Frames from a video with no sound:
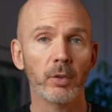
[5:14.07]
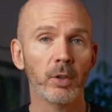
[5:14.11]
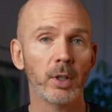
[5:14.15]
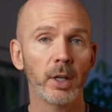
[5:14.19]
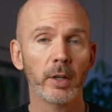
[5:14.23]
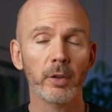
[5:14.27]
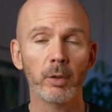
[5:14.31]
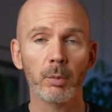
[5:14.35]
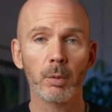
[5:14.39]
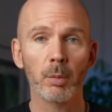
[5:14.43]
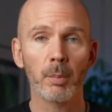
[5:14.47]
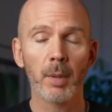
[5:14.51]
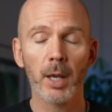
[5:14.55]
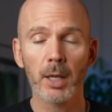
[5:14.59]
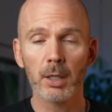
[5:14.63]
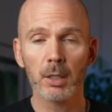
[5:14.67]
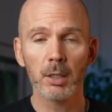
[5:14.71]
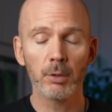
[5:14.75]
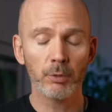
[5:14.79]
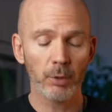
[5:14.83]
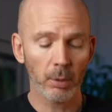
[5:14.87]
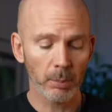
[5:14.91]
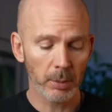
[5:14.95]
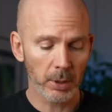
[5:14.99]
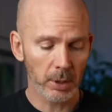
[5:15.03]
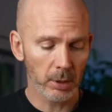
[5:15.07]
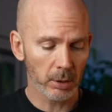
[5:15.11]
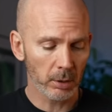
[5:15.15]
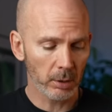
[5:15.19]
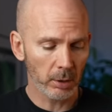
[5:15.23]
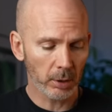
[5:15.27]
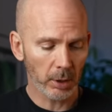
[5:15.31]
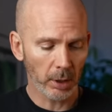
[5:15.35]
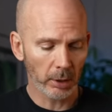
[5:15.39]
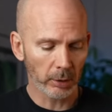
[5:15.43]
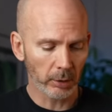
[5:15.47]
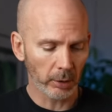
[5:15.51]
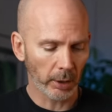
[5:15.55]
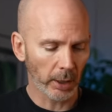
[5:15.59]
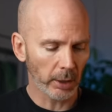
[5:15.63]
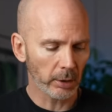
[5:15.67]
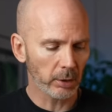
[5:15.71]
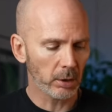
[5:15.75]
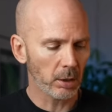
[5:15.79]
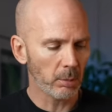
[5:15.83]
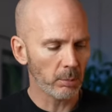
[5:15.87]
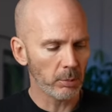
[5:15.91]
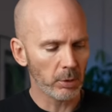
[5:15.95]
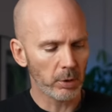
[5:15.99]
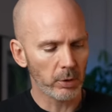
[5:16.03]
Ich kann sie mit dem Handy verbinden, ich kann direkt
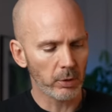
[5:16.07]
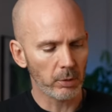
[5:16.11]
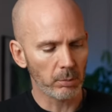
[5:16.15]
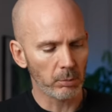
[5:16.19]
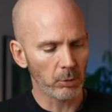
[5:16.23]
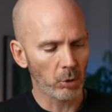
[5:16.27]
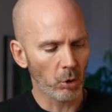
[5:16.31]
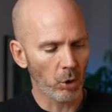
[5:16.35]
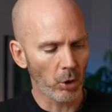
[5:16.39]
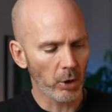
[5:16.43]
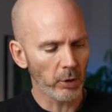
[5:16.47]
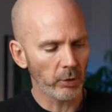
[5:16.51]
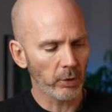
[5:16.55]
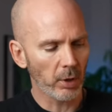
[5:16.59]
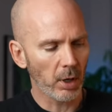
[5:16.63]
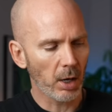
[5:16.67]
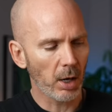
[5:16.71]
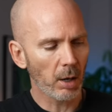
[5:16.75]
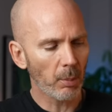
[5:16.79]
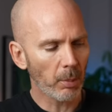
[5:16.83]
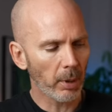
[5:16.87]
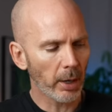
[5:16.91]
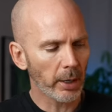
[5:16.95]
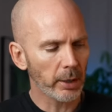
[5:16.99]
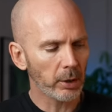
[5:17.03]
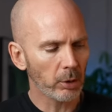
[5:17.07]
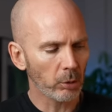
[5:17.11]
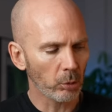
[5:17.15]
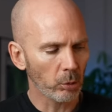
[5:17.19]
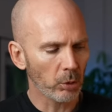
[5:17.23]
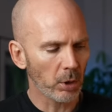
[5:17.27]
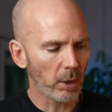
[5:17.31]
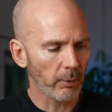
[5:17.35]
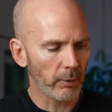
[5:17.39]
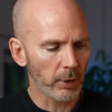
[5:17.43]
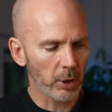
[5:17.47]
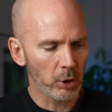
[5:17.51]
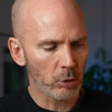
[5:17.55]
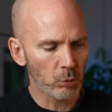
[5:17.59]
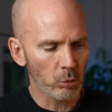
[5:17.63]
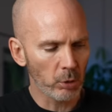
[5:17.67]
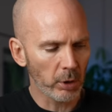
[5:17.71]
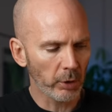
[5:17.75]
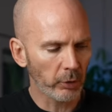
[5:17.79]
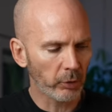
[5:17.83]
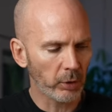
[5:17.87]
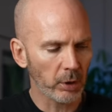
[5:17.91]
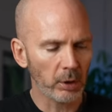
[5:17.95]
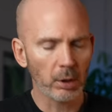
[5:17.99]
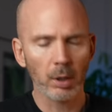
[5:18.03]
hier mit diesem Gehäuse arbeiten oder wenn ich nur
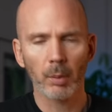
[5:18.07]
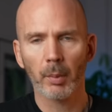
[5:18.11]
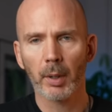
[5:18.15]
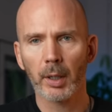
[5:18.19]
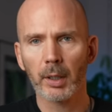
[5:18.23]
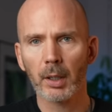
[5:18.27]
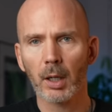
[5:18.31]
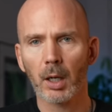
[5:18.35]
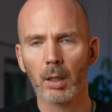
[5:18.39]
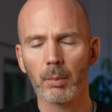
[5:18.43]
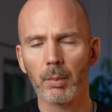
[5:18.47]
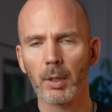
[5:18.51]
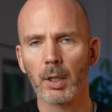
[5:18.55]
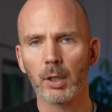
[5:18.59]
das Ding dabei habe,